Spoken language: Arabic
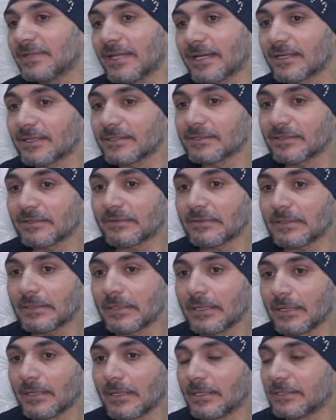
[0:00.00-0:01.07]
في الاخر انت
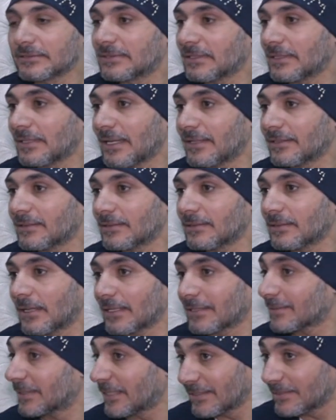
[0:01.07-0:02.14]
انت الان
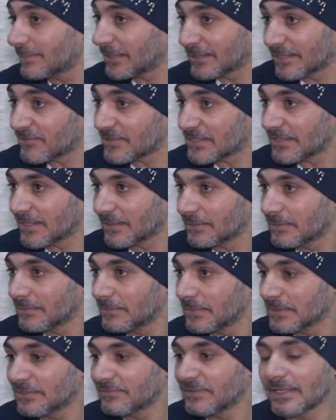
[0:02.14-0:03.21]
انا بتكلم عن نفسي يعني
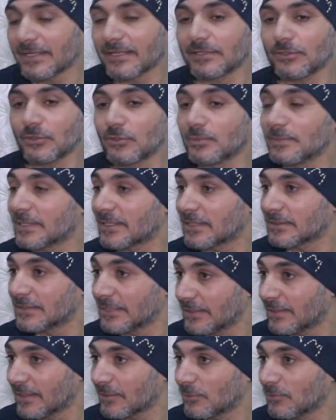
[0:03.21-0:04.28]
م. انت في الاخر يحكمك
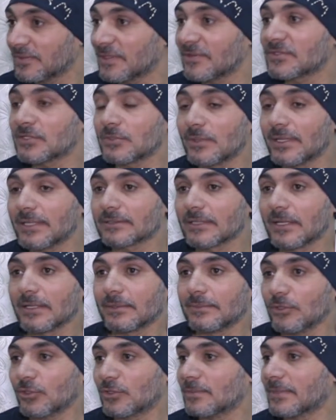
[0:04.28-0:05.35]
دينك وفي نفس الوقت
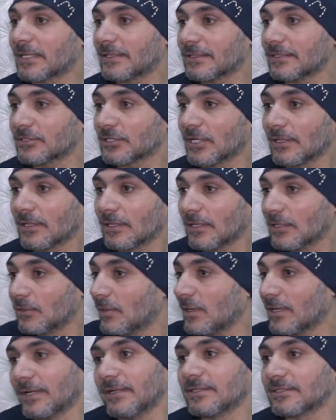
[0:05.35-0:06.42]
بيحكمك ايه
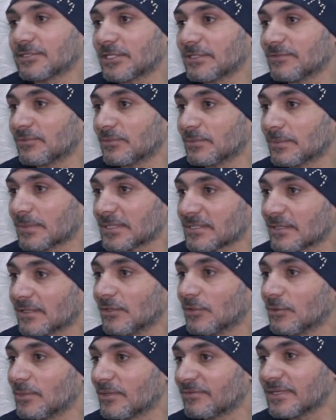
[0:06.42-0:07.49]
الواقع اللي انت شايفه
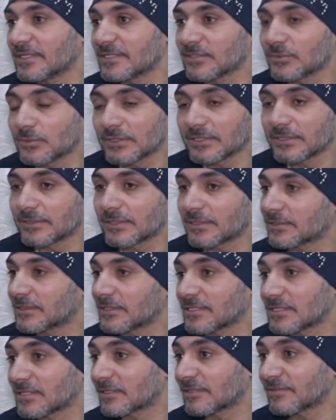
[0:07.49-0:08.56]
مصالح ومفاسد وتقدر
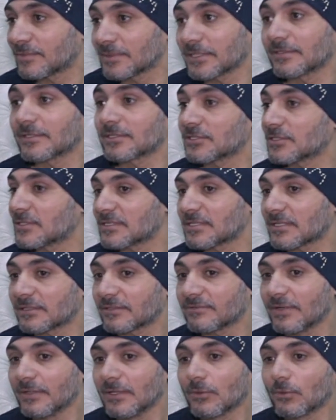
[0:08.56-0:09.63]
تتصرف ما تقدرش
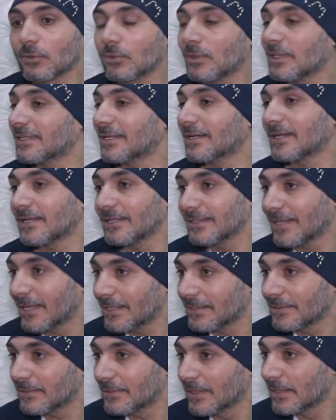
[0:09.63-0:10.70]
تتصرف والوضع كان
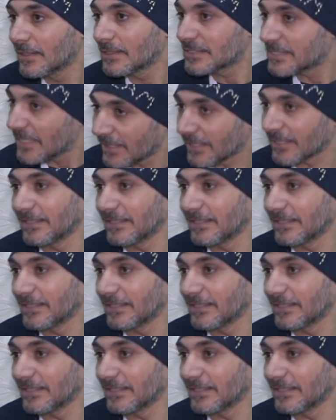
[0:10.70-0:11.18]
يعني ساخن